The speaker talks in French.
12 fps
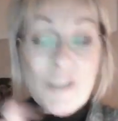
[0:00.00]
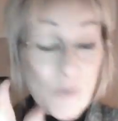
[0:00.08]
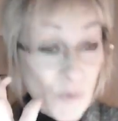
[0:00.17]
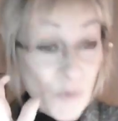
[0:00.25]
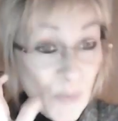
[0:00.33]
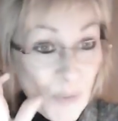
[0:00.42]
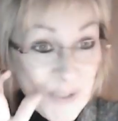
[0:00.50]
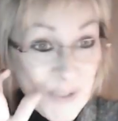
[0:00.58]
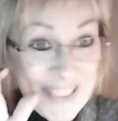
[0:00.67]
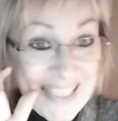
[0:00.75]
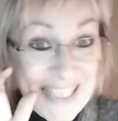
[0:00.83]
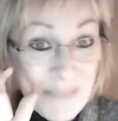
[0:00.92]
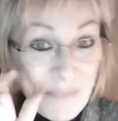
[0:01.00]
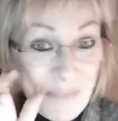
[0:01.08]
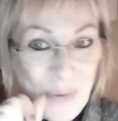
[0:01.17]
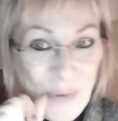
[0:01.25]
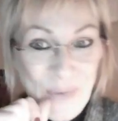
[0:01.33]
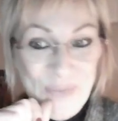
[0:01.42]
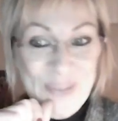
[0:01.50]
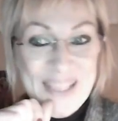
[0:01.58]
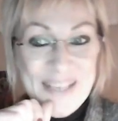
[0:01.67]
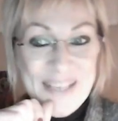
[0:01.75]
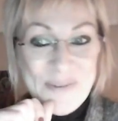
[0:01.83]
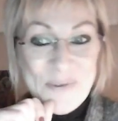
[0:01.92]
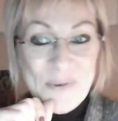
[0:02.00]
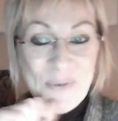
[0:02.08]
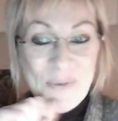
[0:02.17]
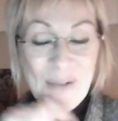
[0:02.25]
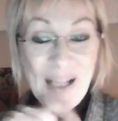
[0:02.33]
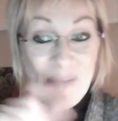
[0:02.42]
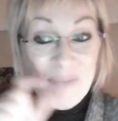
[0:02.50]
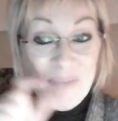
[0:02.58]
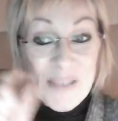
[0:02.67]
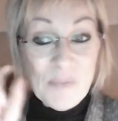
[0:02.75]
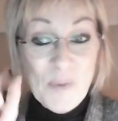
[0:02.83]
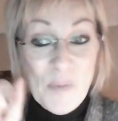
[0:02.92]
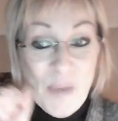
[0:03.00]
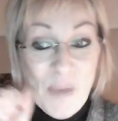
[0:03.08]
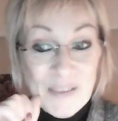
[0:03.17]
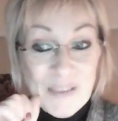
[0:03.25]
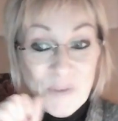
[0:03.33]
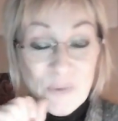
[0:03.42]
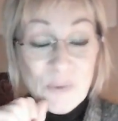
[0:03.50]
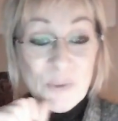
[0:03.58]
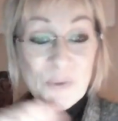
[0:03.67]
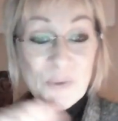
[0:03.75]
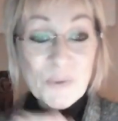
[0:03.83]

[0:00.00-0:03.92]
ce tout petit clip vidéo un petit peu partout.